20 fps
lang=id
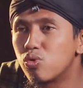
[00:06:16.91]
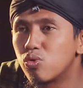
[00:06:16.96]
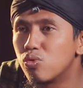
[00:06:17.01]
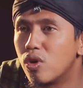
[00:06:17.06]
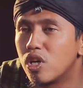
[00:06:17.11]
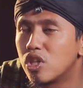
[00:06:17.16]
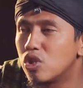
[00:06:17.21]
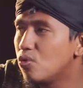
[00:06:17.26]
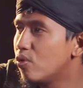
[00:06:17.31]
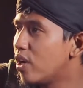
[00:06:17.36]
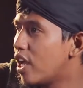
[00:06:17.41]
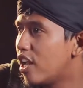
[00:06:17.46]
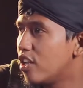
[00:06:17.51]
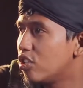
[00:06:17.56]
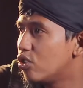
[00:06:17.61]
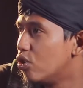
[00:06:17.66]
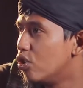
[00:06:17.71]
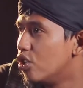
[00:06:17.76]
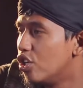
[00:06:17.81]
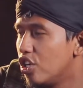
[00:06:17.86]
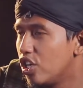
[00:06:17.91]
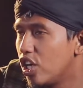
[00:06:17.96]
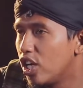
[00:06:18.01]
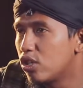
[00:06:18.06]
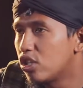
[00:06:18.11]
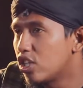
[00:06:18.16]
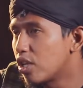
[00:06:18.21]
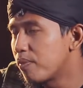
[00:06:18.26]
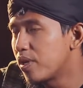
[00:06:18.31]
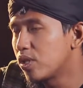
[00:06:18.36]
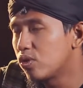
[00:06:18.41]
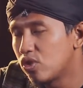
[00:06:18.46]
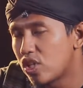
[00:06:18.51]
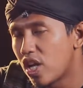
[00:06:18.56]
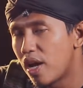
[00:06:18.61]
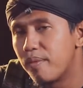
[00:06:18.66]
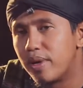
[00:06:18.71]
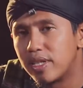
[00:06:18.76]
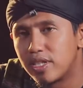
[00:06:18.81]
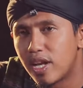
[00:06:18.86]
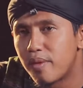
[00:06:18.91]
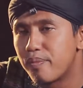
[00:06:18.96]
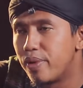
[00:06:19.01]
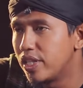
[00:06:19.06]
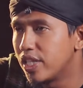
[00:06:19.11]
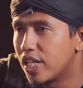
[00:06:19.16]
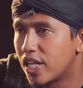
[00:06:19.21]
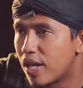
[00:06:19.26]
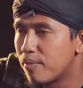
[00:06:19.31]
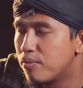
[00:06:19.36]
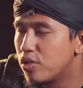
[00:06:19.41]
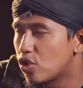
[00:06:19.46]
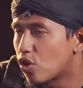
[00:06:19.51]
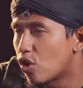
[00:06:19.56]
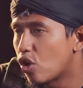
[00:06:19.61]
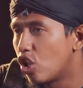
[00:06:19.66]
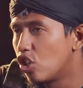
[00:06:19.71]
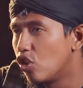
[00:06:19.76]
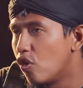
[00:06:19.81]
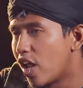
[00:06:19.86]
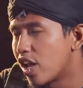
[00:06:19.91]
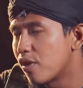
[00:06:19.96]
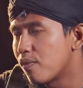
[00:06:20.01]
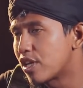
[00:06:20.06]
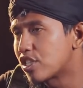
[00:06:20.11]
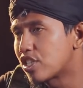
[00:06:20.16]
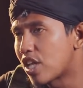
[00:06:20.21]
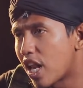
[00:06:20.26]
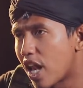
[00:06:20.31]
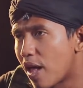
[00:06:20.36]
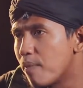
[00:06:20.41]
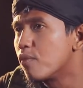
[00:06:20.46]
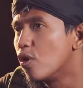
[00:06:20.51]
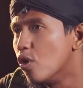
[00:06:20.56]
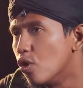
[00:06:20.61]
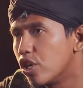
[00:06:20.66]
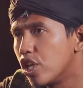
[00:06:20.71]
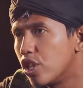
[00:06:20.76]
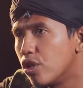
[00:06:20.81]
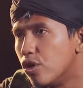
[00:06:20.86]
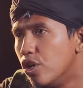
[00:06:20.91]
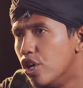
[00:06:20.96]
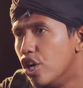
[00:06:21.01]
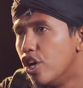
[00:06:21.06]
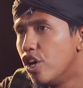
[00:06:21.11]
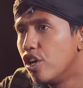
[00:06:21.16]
tua-tua lah Itu termasuk sahabat-sahabatnya Nabi Shallallahu Alaihi Wasallam loh gitu.